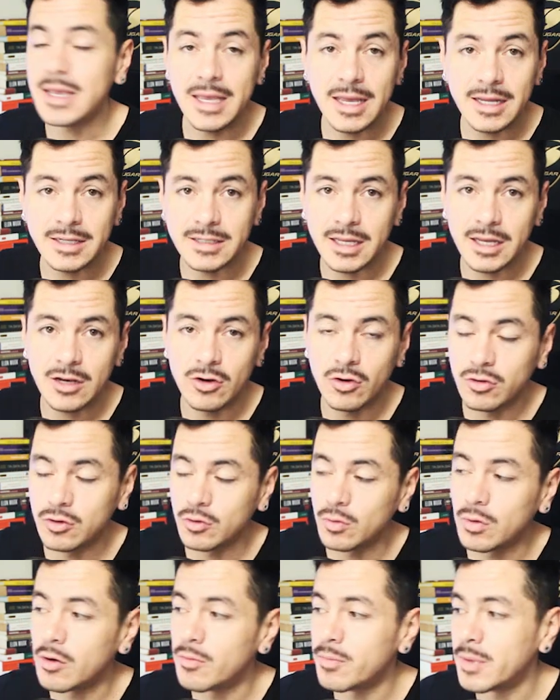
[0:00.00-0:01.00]
y este no
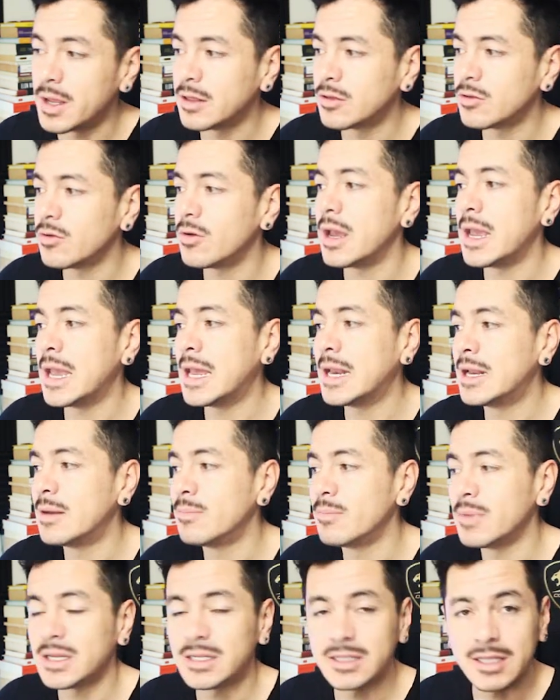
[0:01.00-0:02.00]
tuvo aumento en
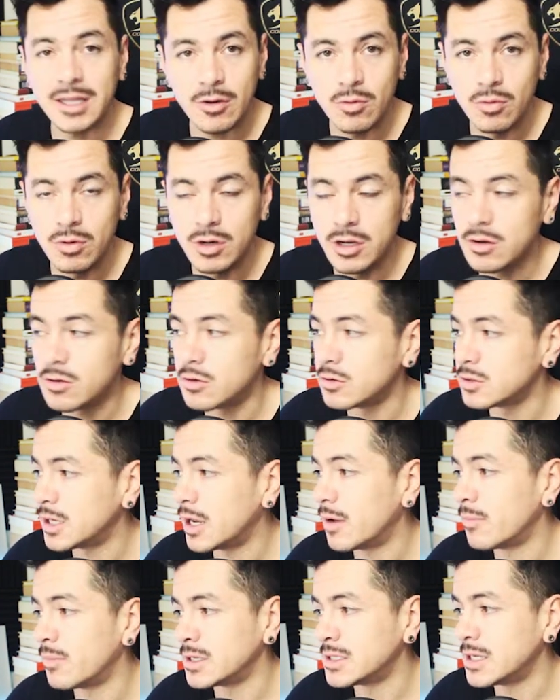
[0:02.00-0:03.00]
el mes de julio, o
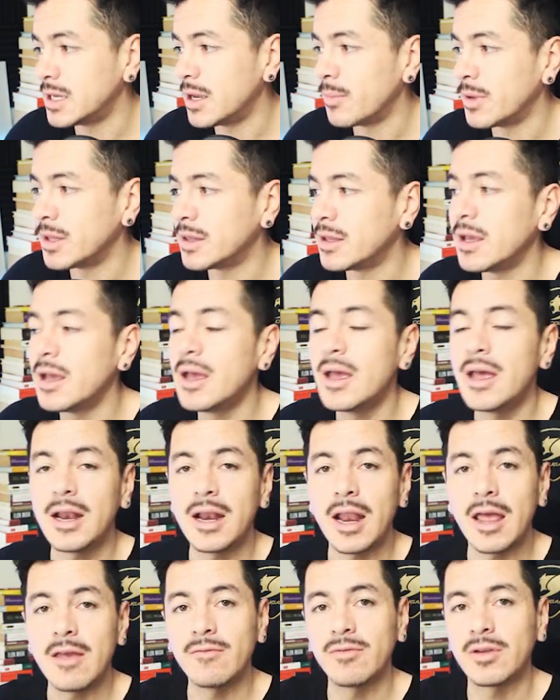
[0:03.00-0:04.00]
sea, básicamente
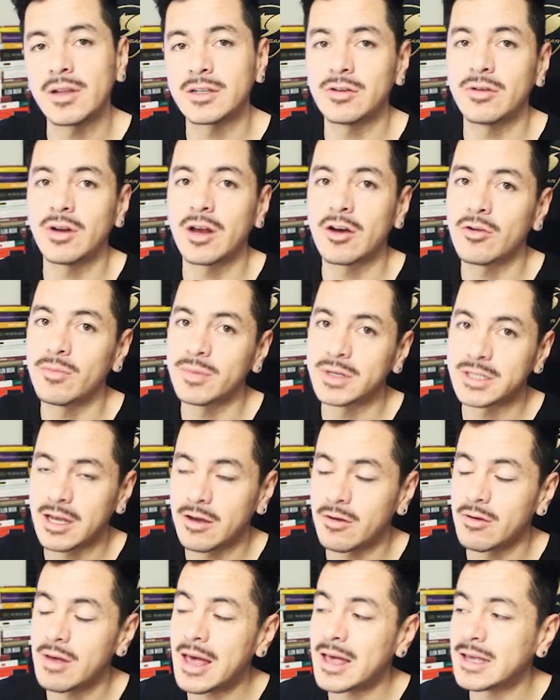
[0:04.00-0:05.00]
la inflación ha
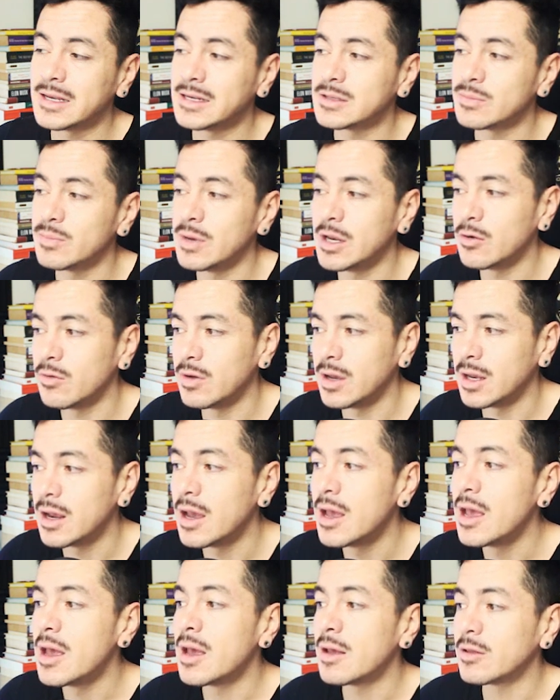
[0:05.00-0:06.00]
comenzado a disminuir
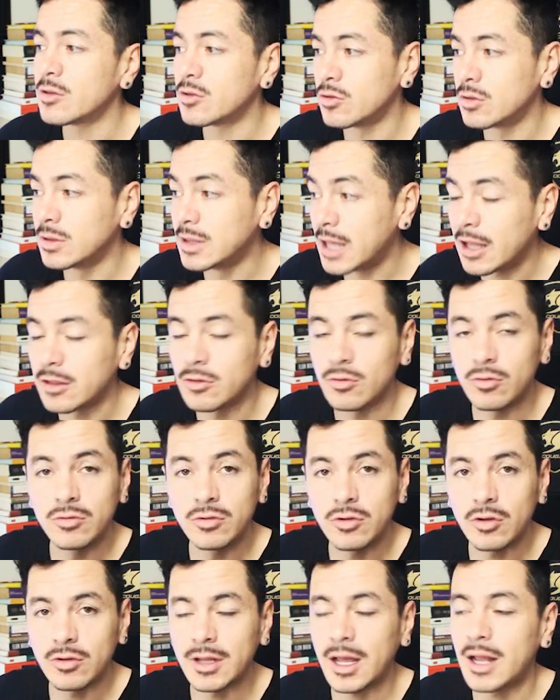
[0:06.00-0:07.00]
dando
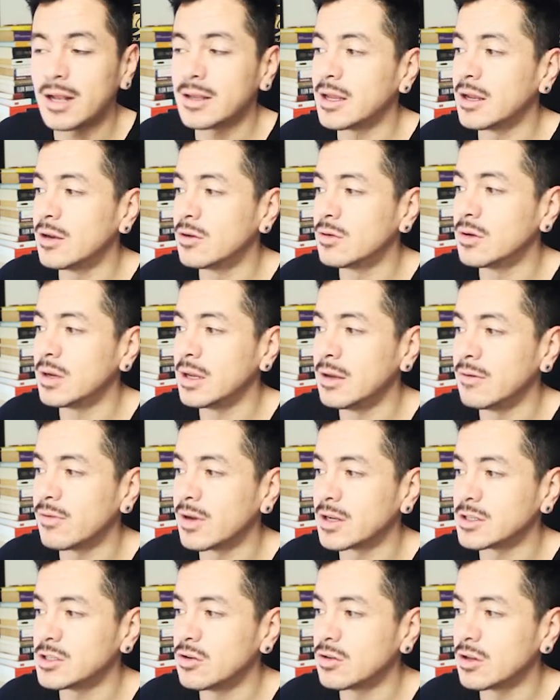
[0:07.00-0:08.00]
un total de
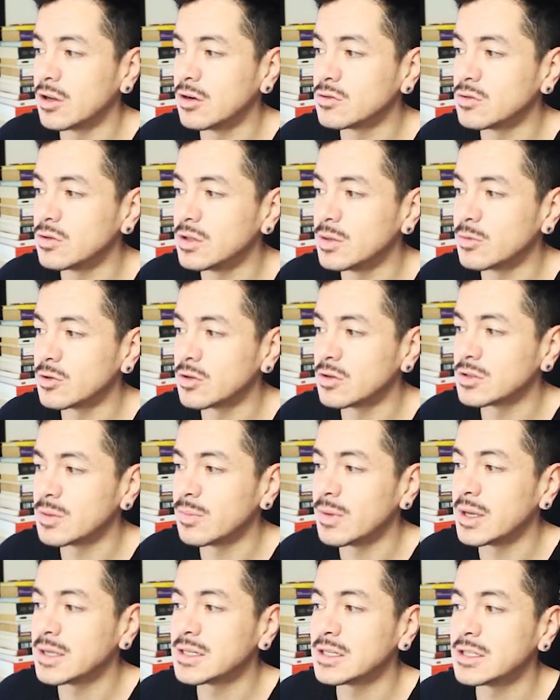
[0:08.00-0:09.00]
inflación de los últimos 12
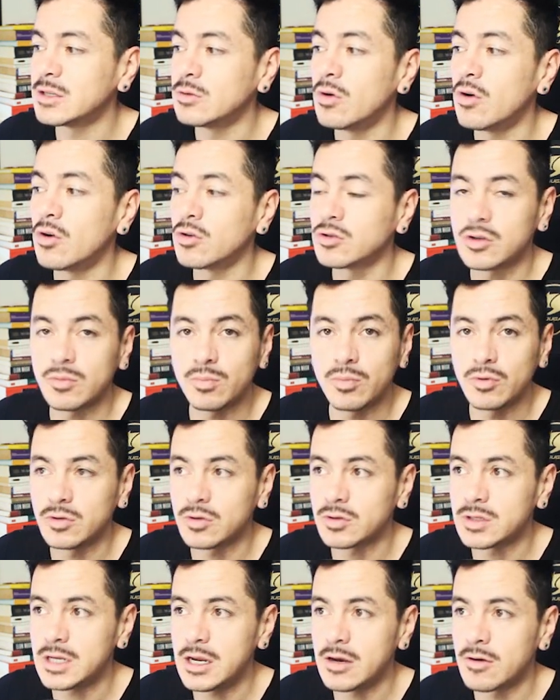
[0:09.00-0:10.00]
meses de un
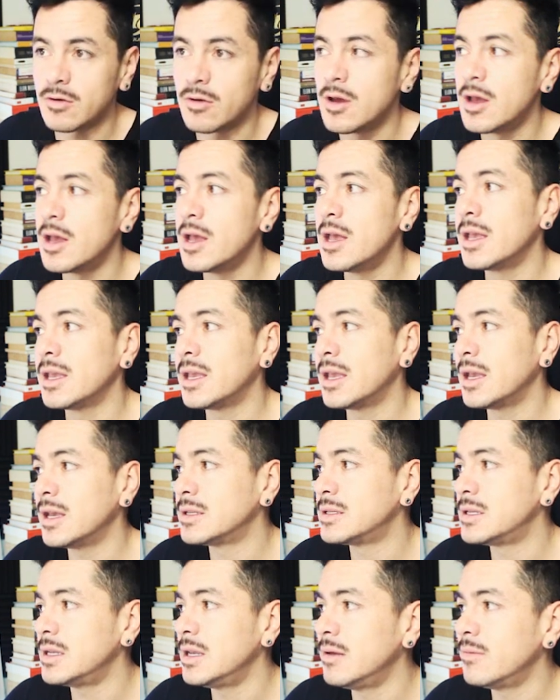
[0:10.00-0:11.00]
8.5,
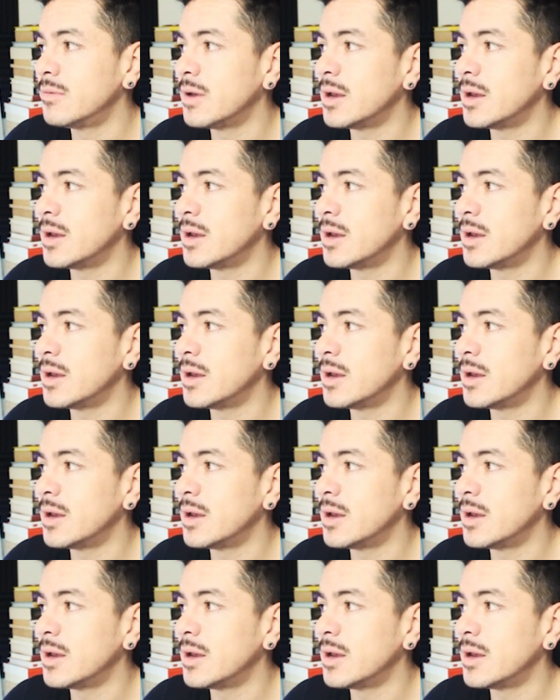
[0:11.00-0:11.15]
que si